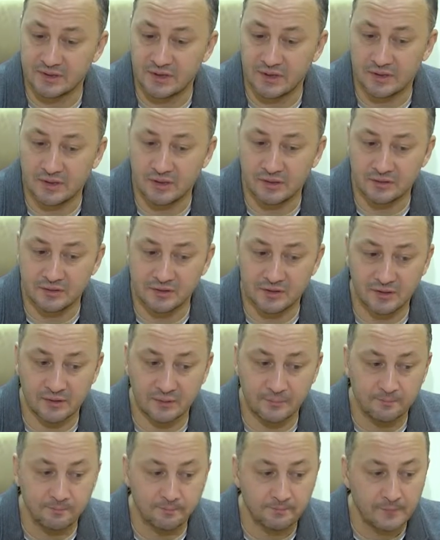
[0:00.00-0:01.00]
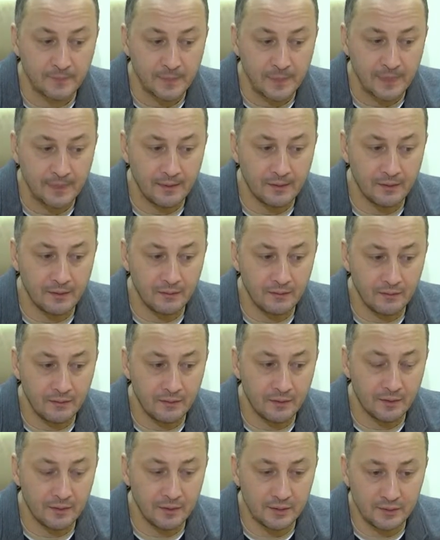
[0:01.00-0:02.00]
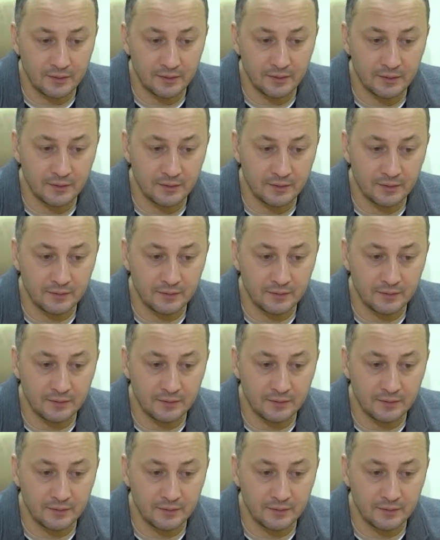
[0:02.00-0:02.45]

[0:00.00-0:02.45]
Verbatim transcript: стараются а,